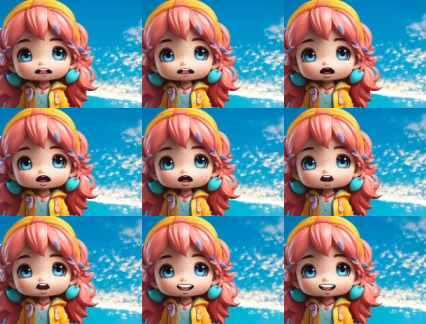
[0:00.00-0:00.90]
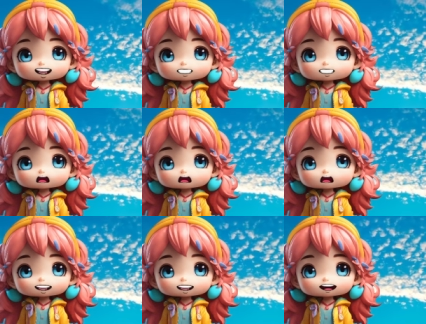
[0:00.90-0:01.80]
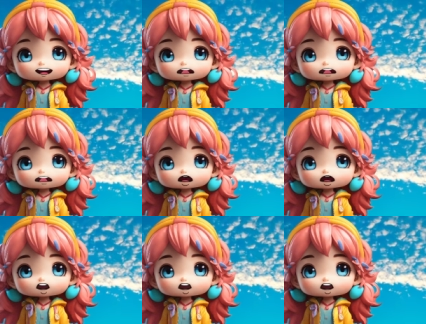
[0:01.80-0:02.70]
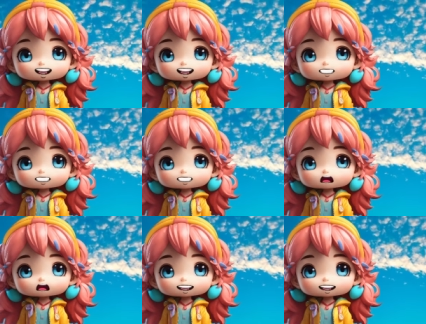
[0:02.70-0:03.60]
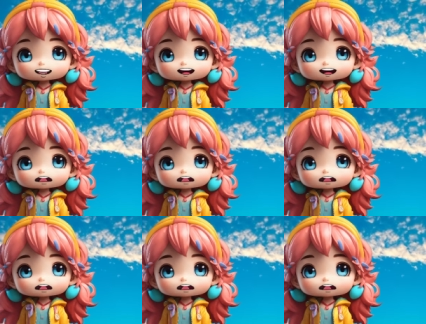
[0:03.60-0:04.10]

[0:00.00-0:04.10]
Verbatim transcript: Aku rasa itu cocok untuknya. Dia kayak babi kecil.